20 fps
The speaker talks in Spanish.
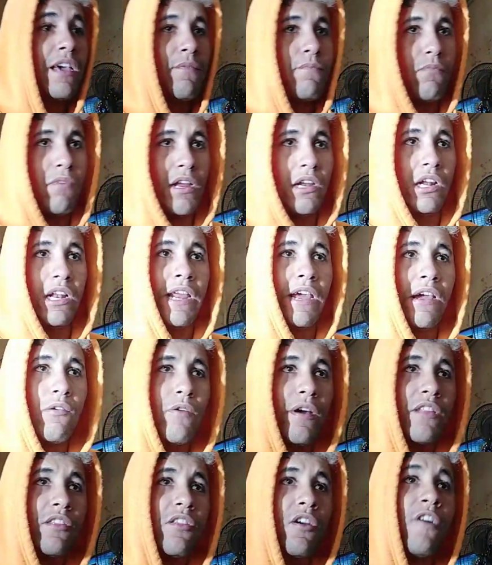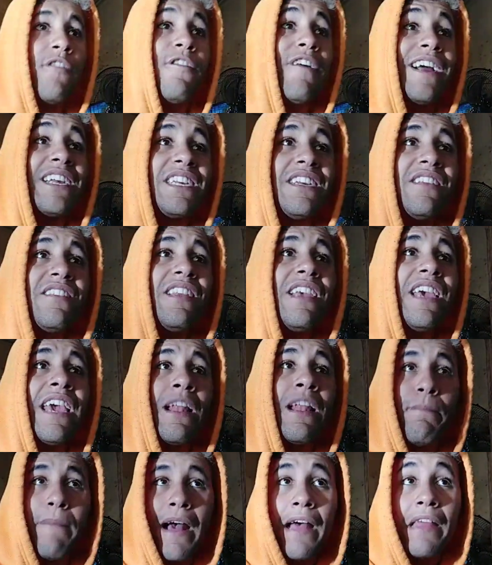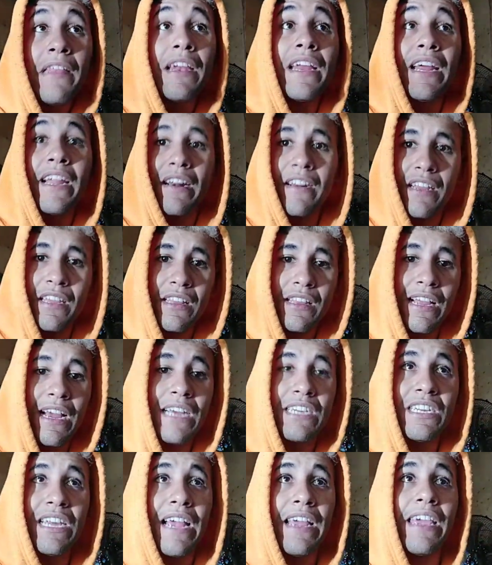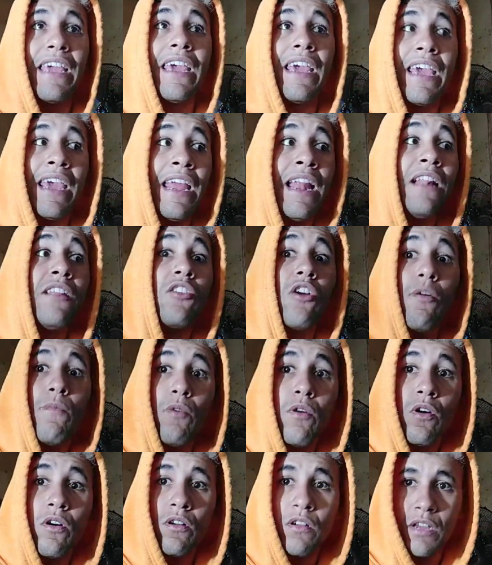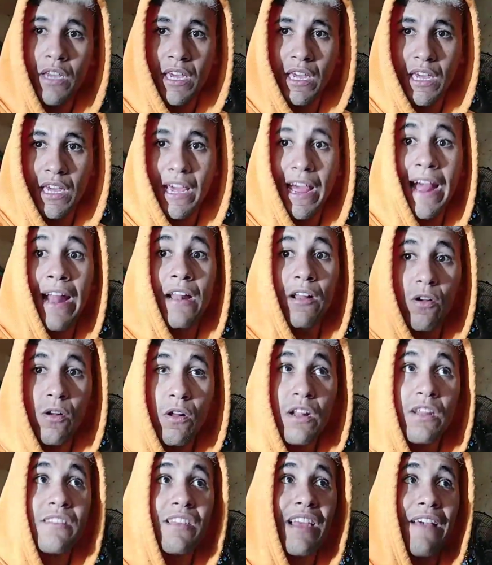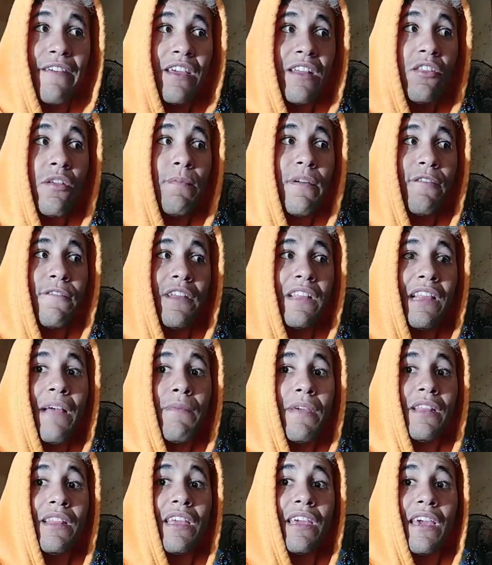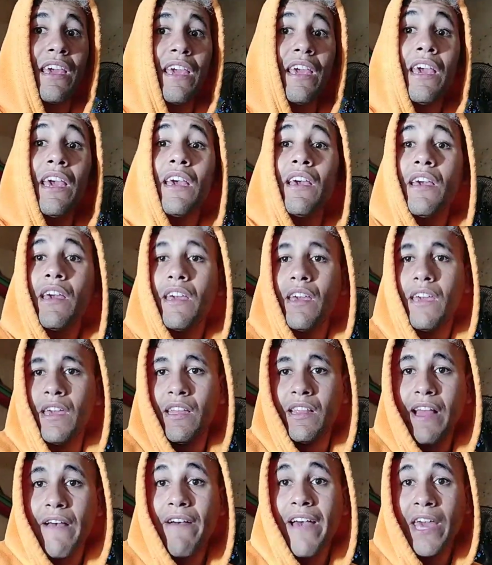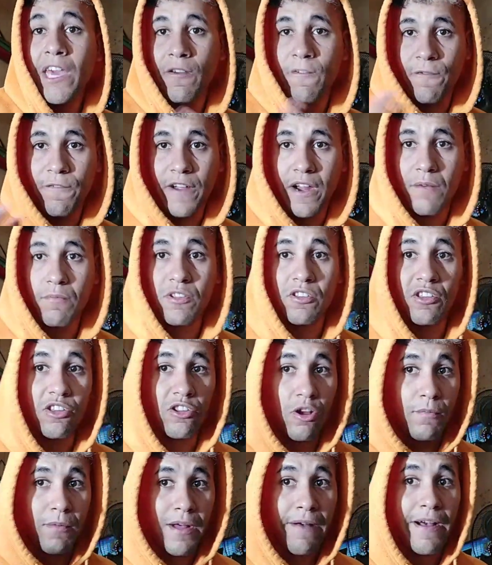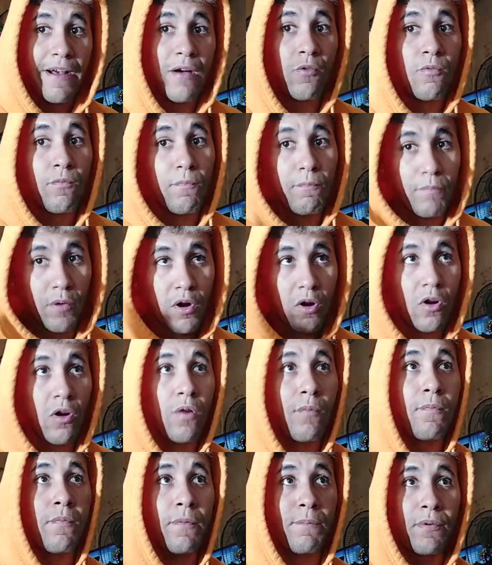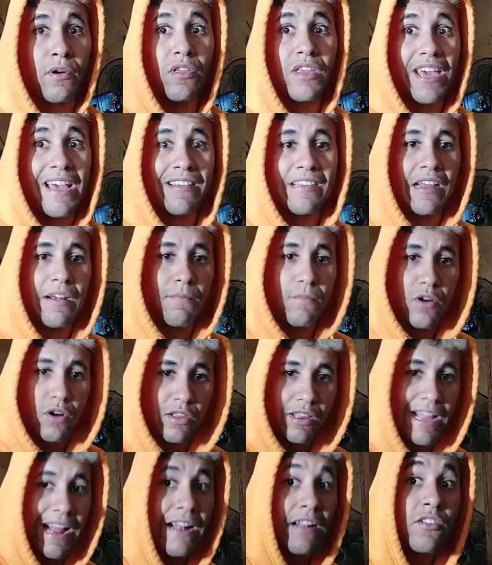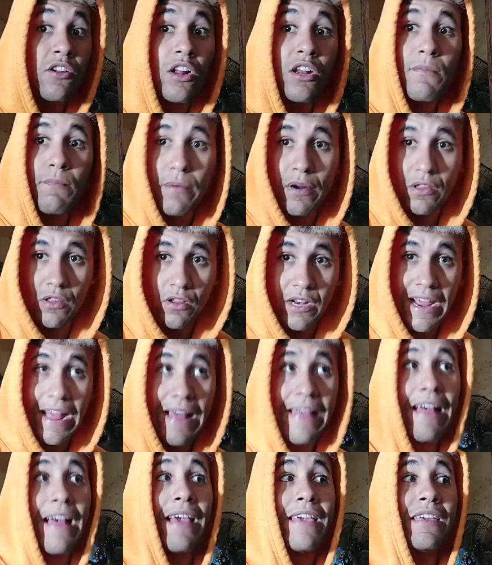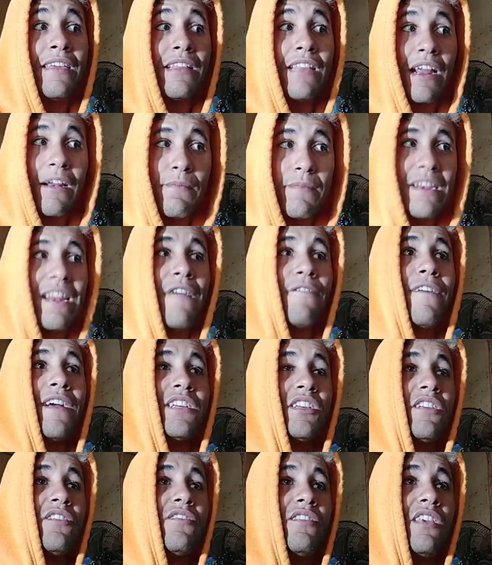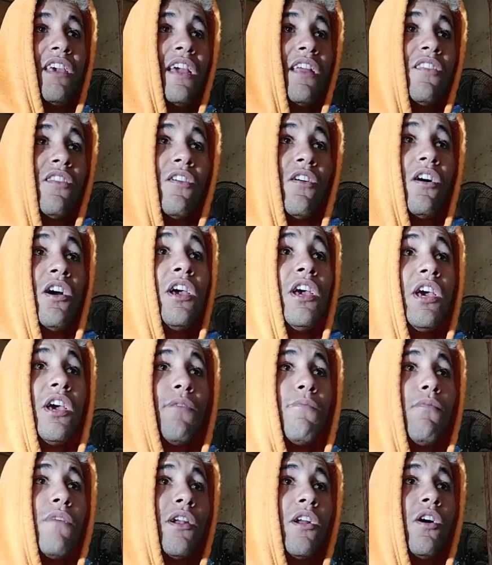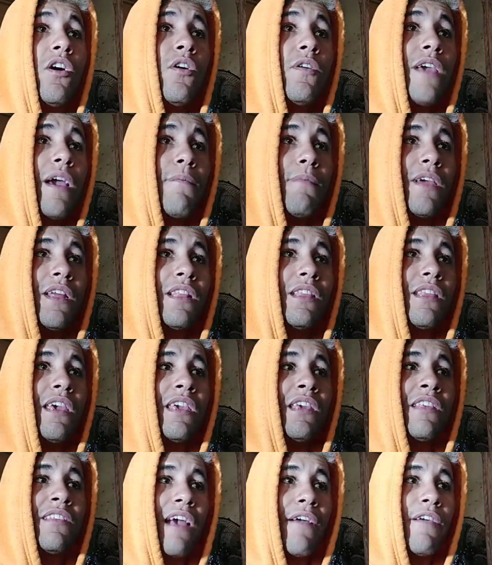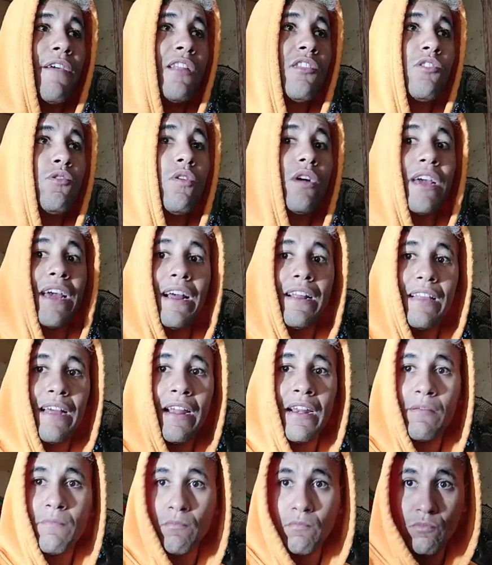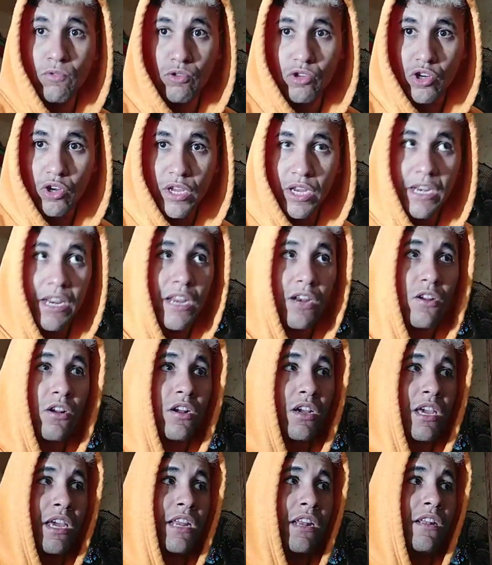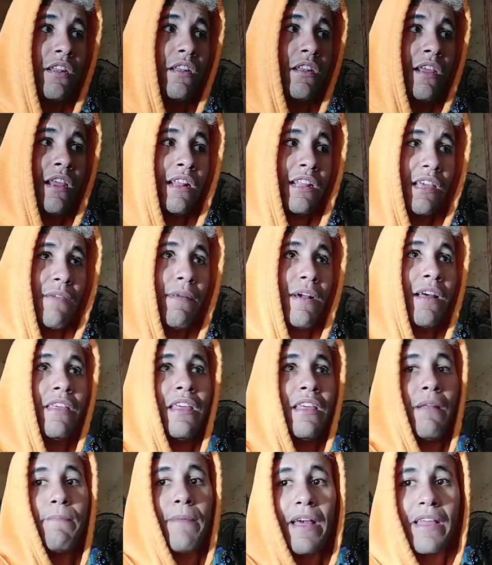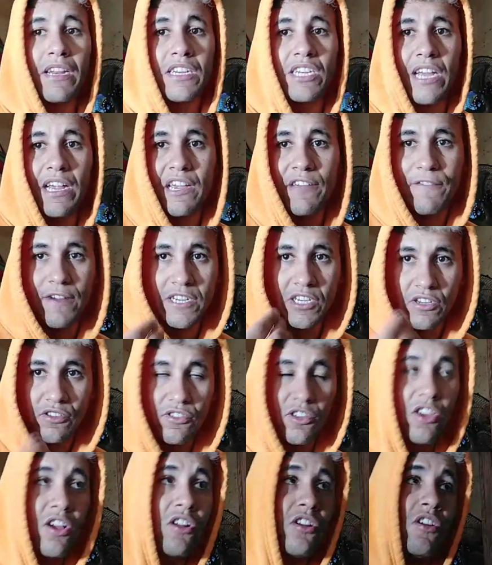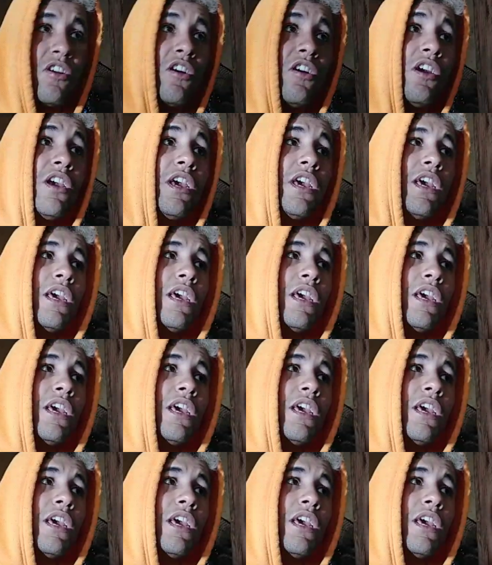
Bueno, les cuento, fallece el padre de Rita, ya que él tomó eh, alcohol sabiendo perfectamente que estaba enfermo y si tomaba un poco podía ser mortal, no le importó nada y termina falleciendo. Bueno, obviamente Isabel tuvo que gastar mucho dinero en el tema del padre ya que falleció, ¿no?